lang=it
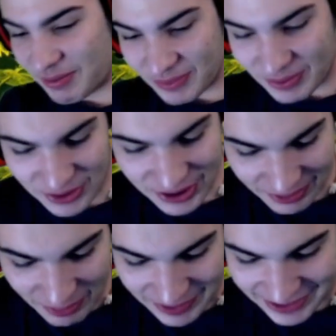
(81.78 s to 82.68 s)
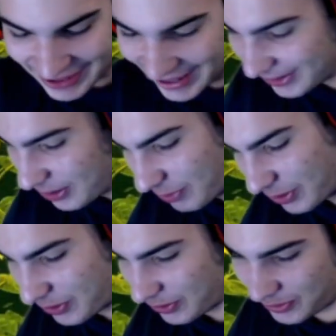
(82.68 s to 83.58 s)
non, non, ci stavo pensando,
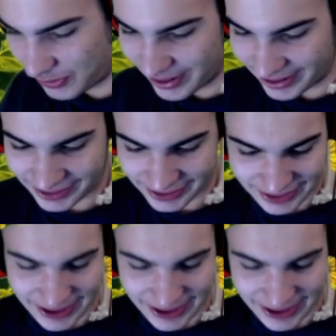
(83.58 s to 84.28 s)
porco due.